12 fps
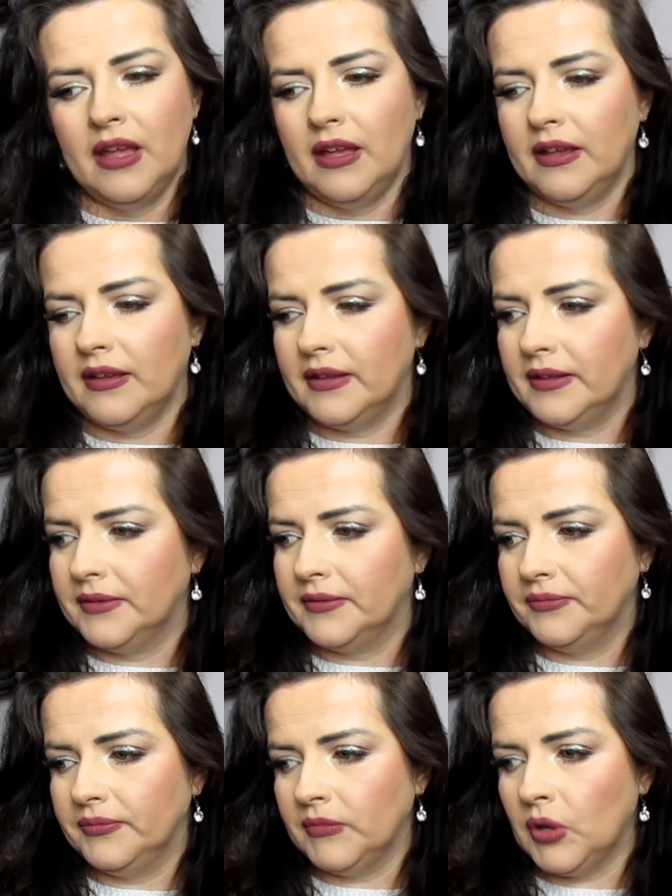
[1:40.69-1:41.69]
E,
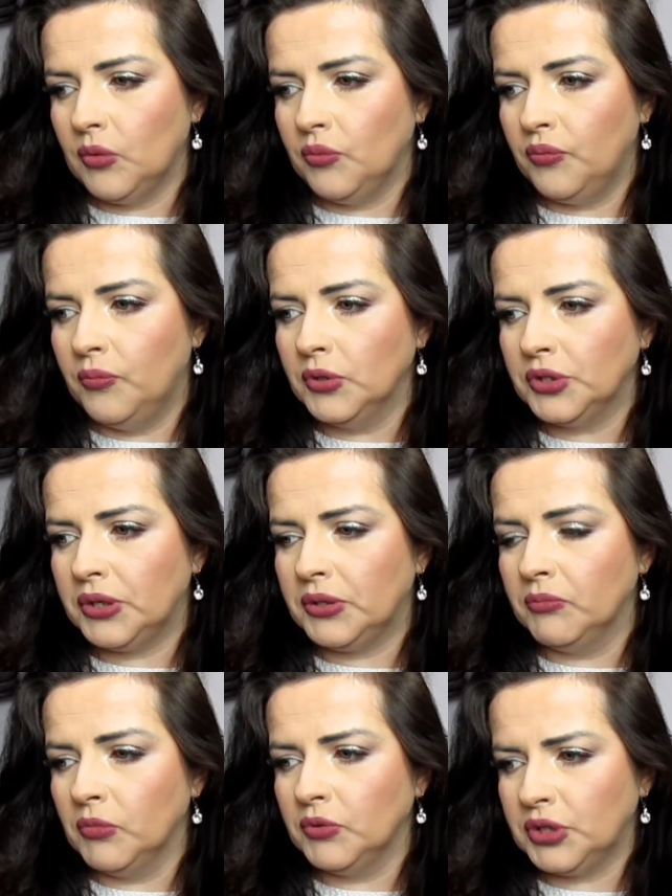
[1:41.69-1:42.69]
no, musi,
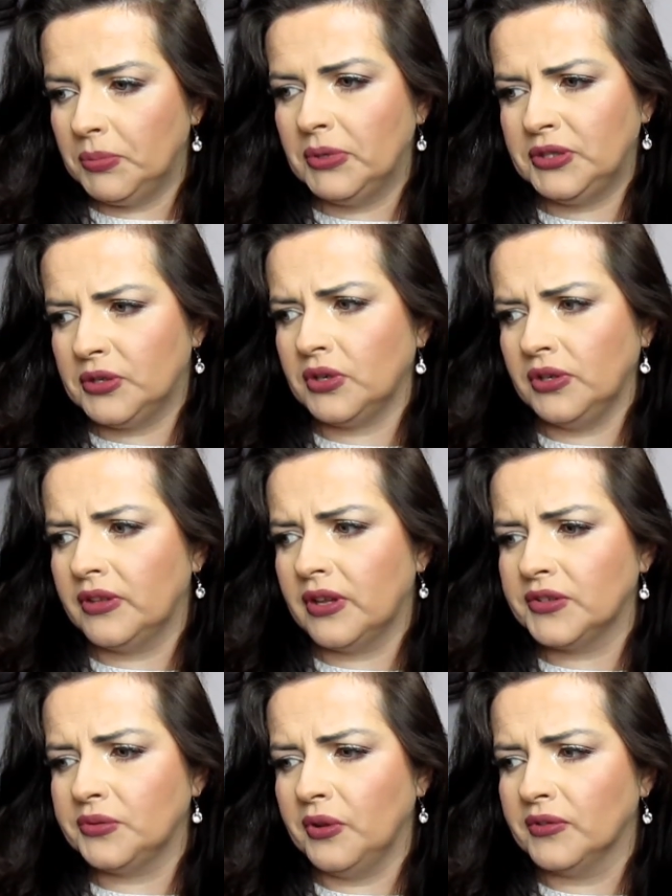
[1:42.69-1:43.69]
musi być coś
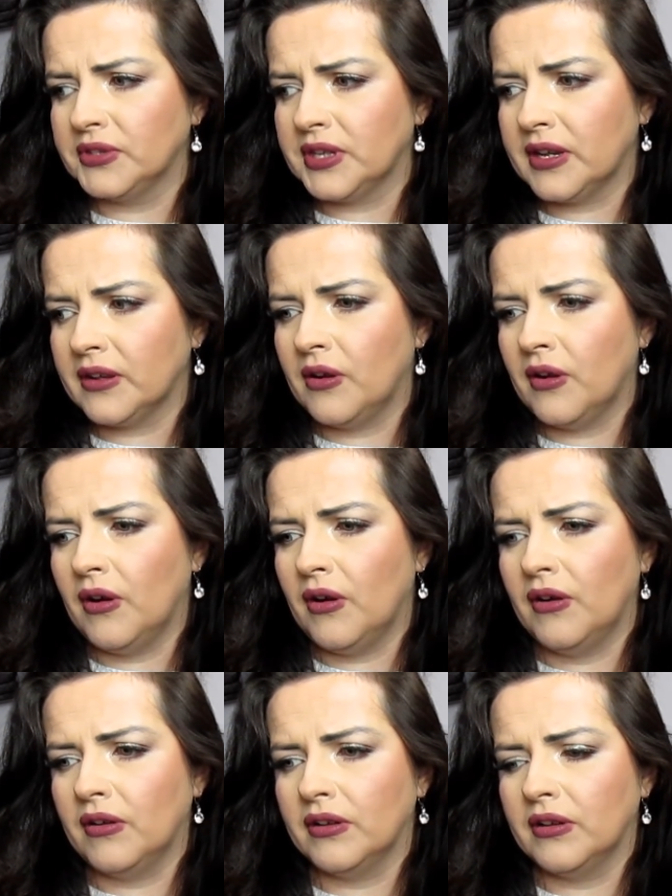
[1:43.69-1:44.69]

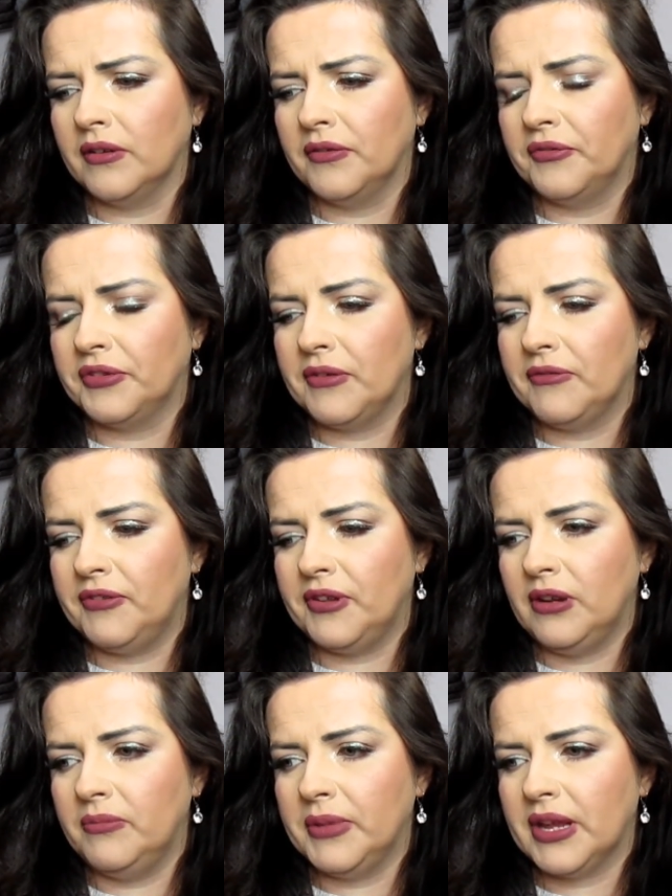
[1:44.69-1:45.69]
interesującego e, w tym
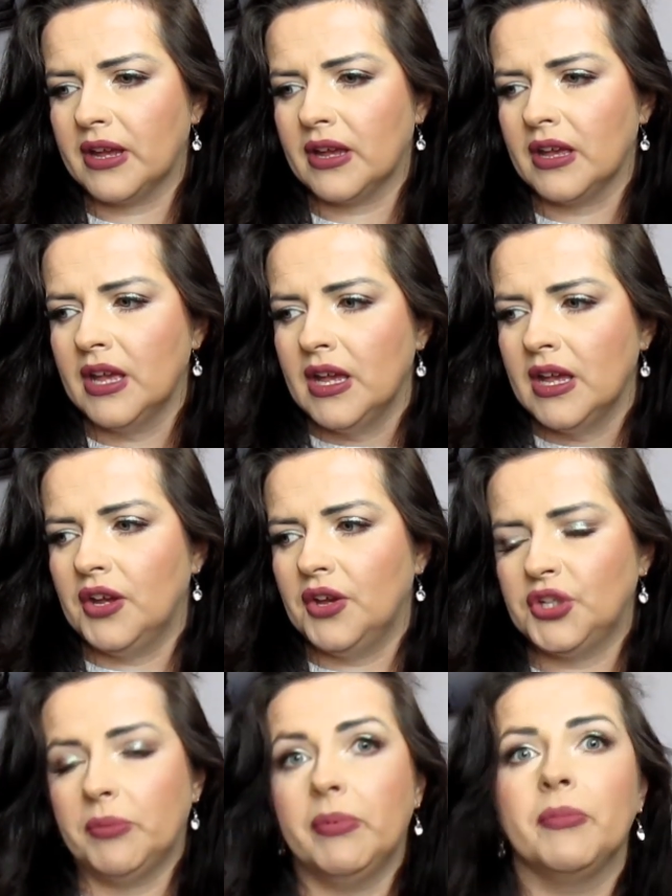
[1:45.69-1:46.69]
filmie,
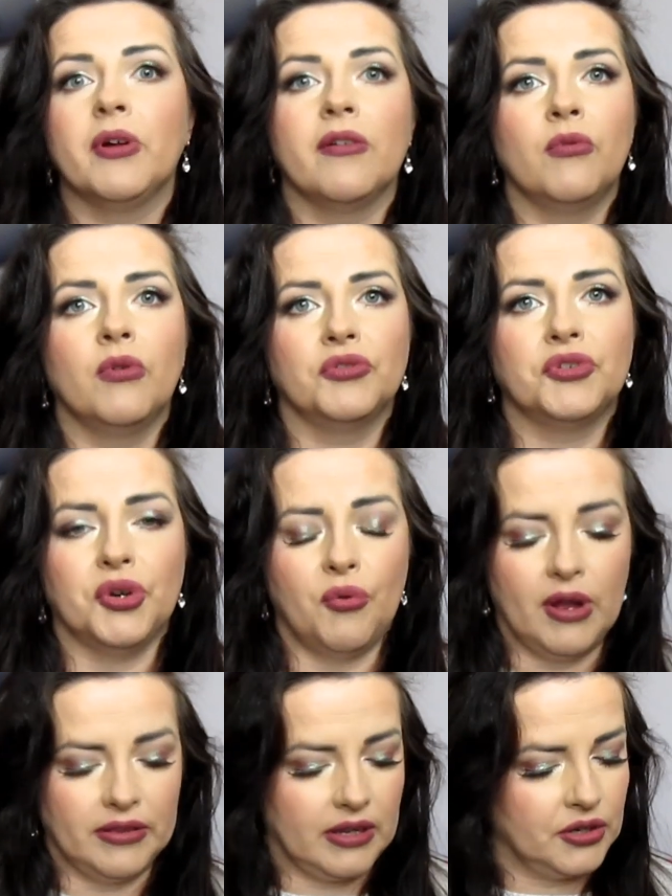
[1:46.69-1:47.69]
żebym go
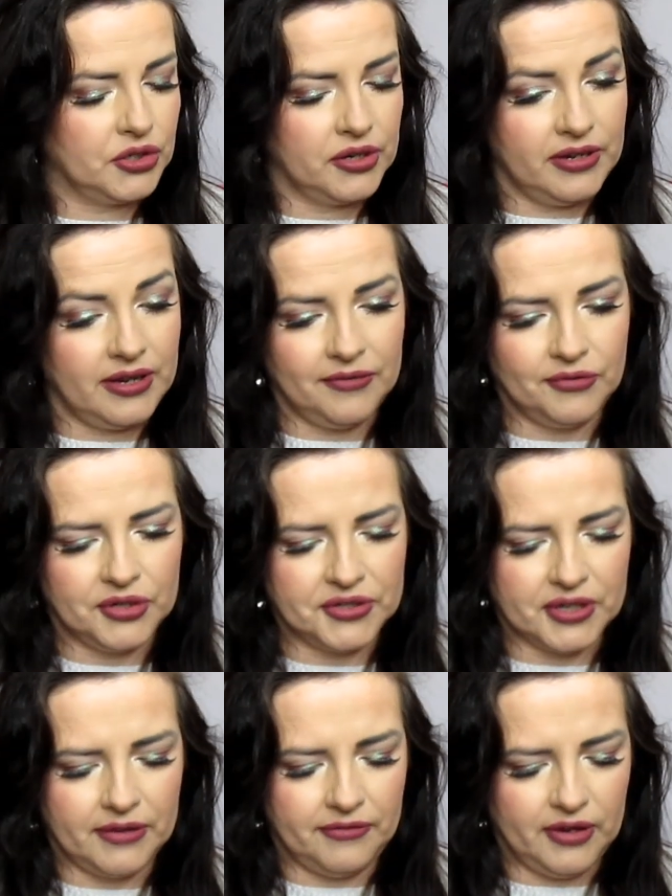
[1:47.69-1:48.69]
włączyła. Także nie
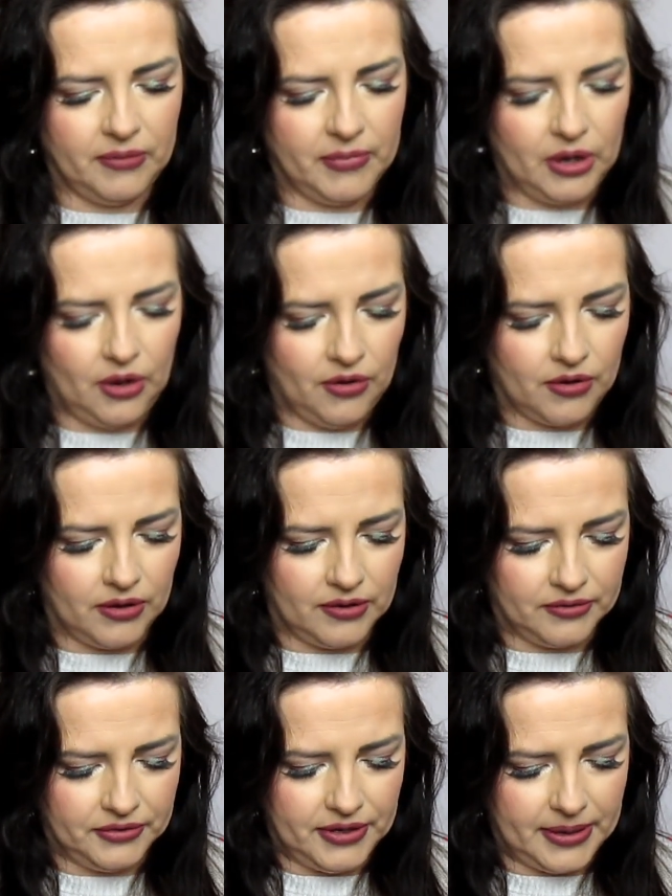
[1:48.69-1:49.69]
wszystkie filmy
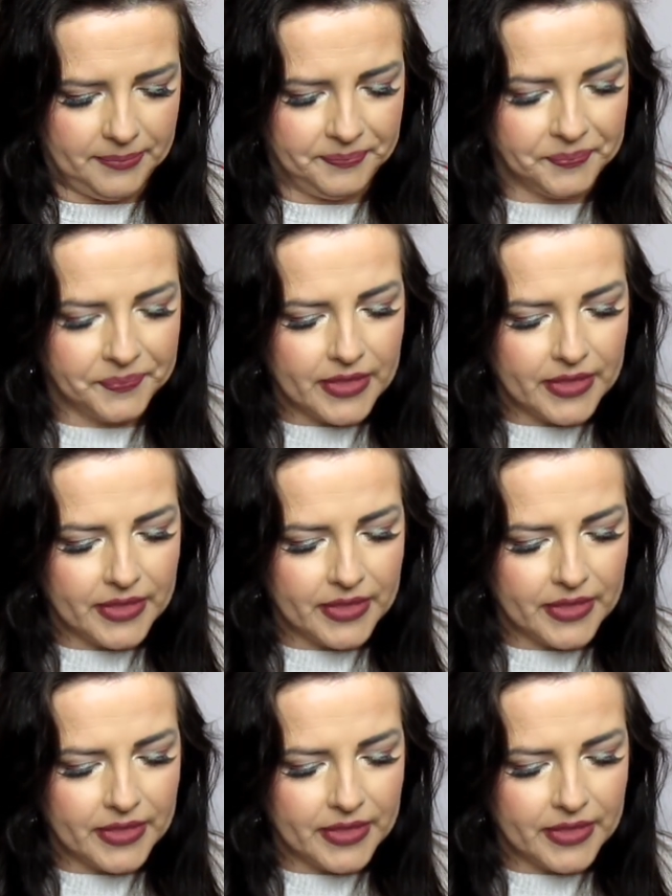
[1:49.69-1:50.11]
oglądam.